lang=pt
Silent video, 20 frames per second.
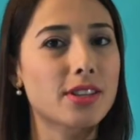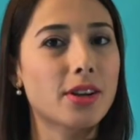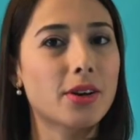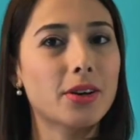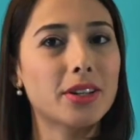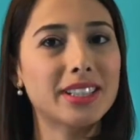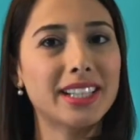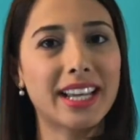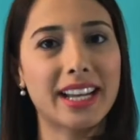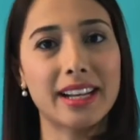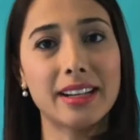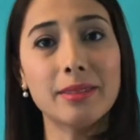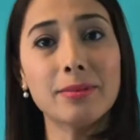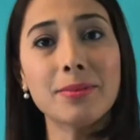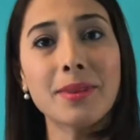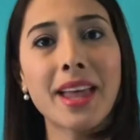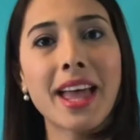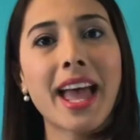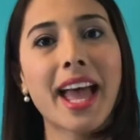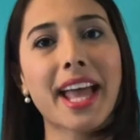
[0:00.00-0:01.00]
da Conair.
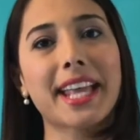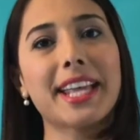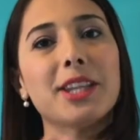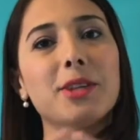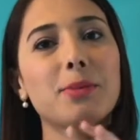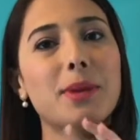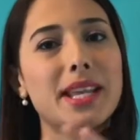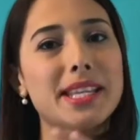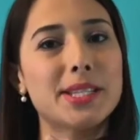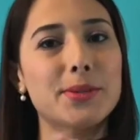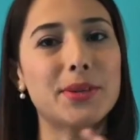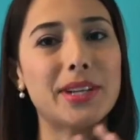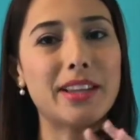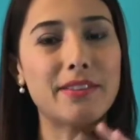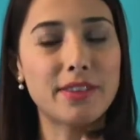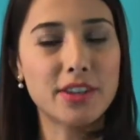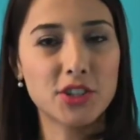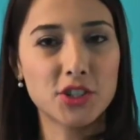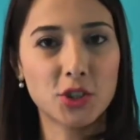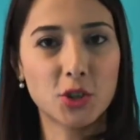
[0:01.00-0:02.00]
Aqui no Brasil ele é
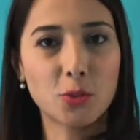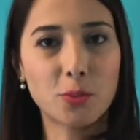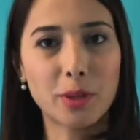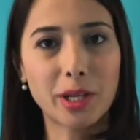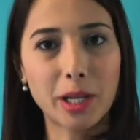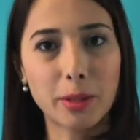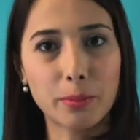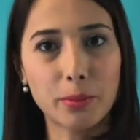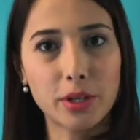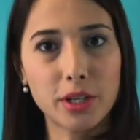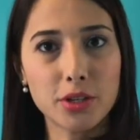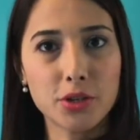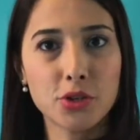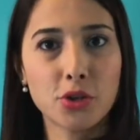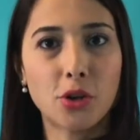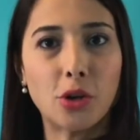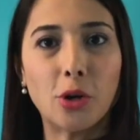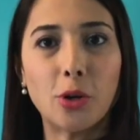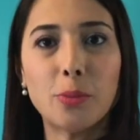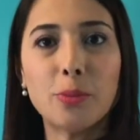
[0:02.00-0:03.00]
vendido pela
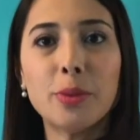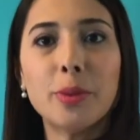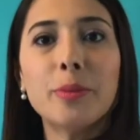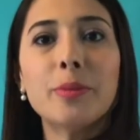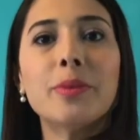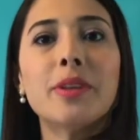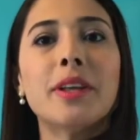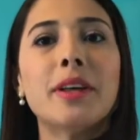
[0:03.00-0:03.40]
Polishop,